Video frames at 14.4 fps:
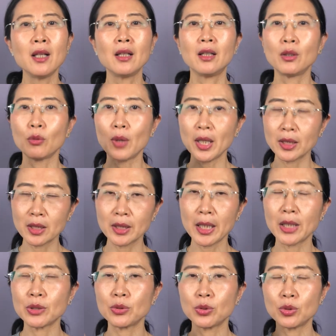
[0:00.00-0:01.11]
很快吃
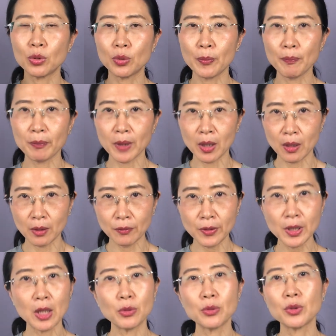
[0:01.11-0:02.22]
下去就呃
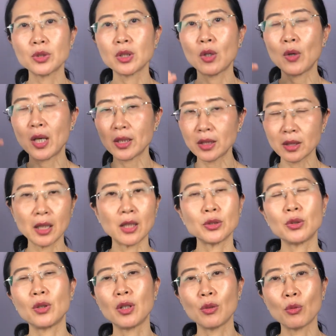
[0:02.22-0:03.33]
非常容易消化，升糖
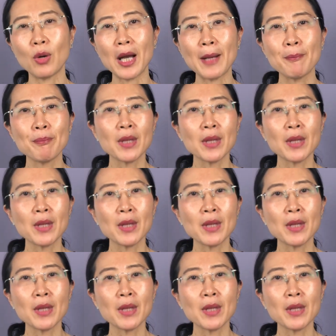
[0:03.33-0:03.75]
就很快。